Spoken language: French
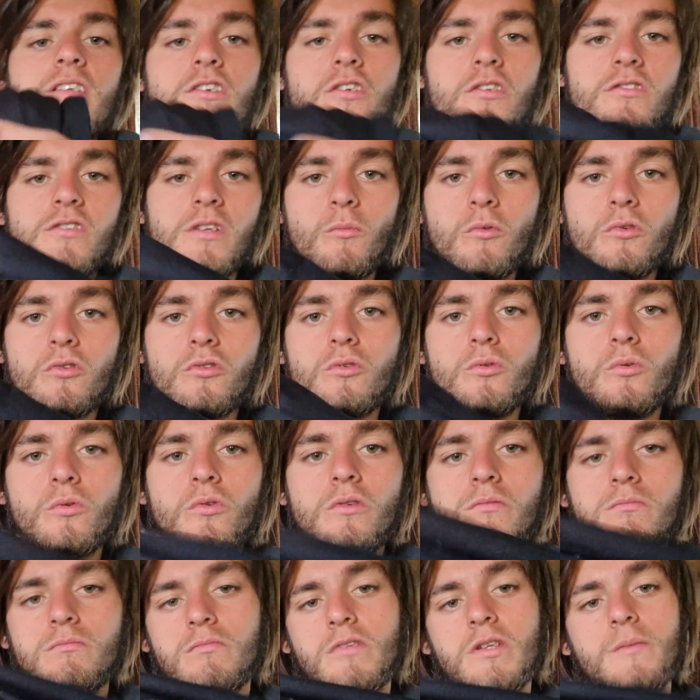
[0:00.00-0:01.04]
un t-shirt à manches
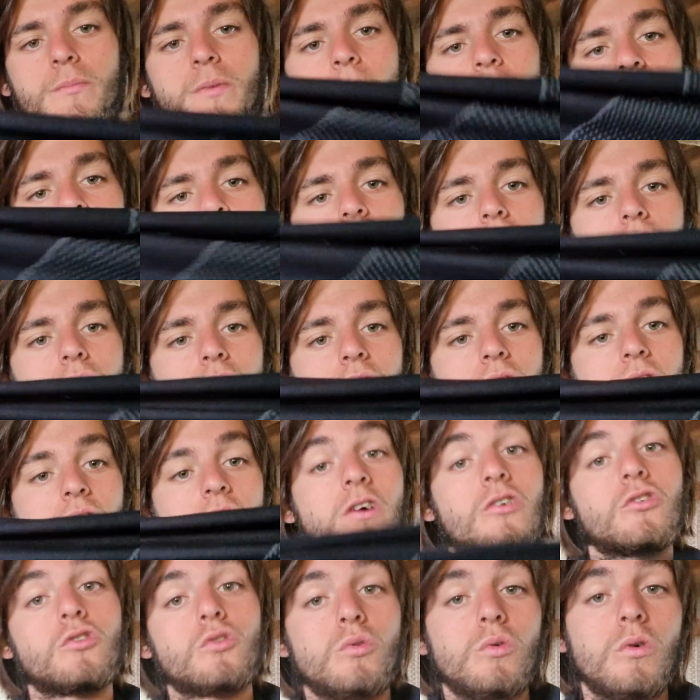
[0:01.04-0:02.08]
longues qui permet
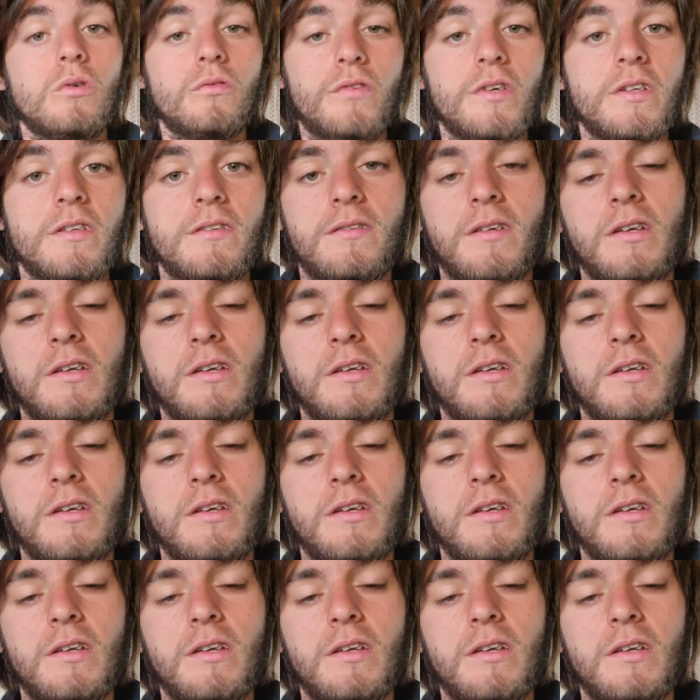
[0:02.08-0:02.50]
d'avoir chaud en fait.